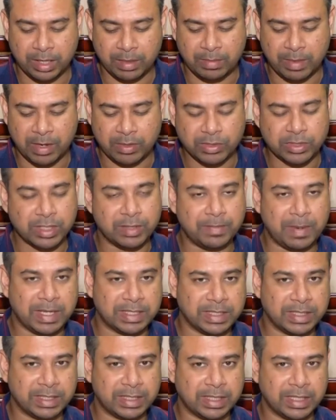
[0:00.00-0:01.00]
মানুষের
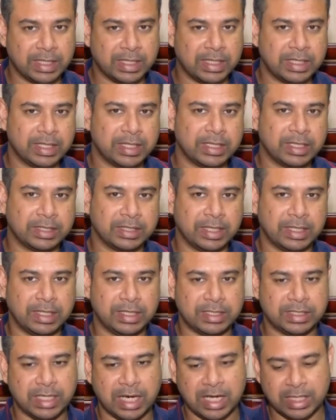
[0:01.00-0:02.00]
পাশে থেকে
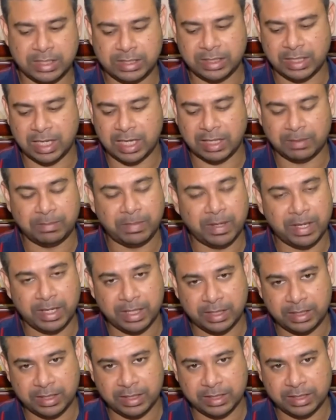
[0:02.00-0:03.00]
তাদের সাহায্যের হাত
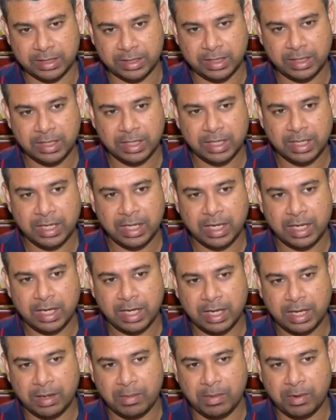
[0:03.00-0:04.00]
বাড়িয়ে দিয়েছে
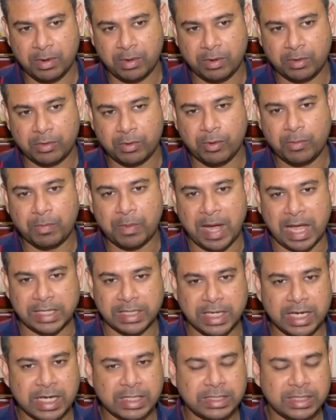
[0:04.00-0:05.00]
এবং খুব
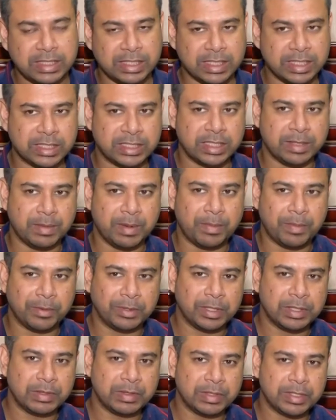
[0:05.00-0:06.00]
কাছাকাছি থেকে সেবা
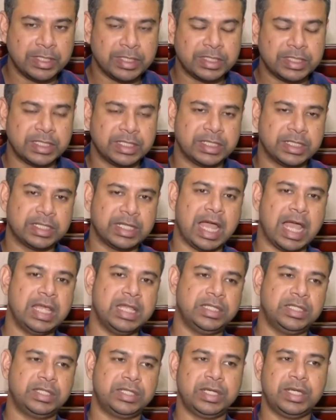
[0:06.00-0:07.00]
প্রদান করেছে সেই সাথে
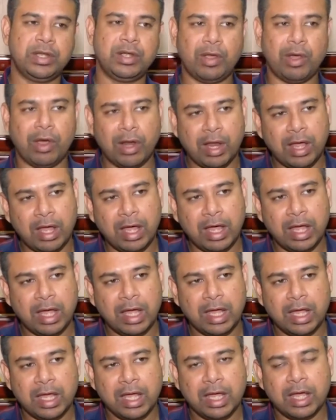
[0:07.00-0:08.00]
আইন শৃঙ্খলা
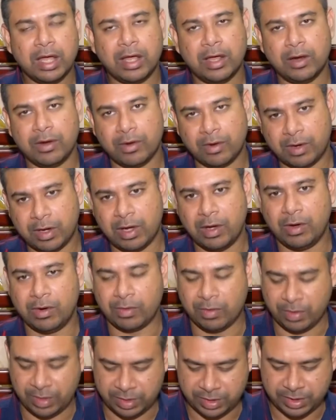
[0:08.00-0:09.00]
রক্ষাও
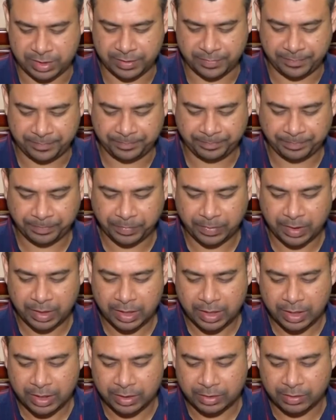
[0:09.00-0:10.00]
করেছে
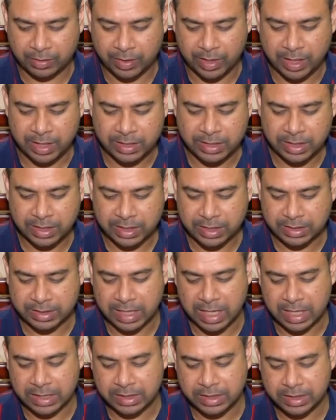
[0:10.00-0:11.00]
তো এই যে একটা
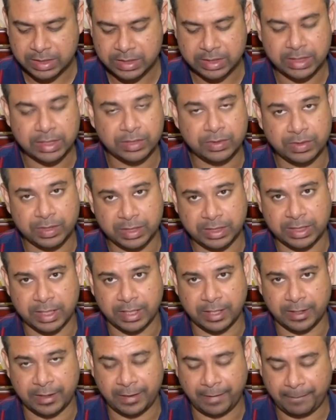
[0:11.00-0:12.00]
চ্যালেঞ্জিং
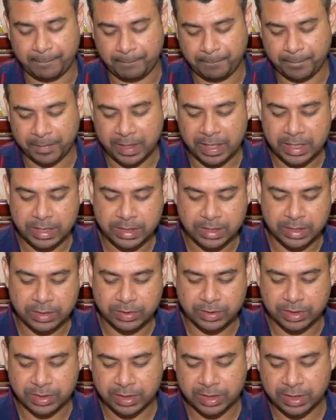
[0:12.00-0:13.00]
সিচুয়েশান এই
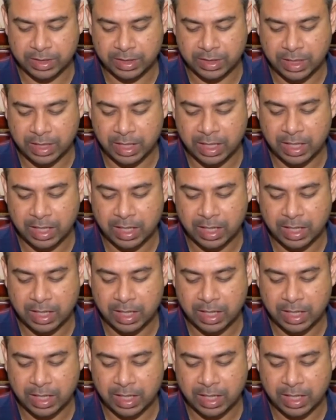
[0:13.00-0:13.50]
সিচুয়েশানটা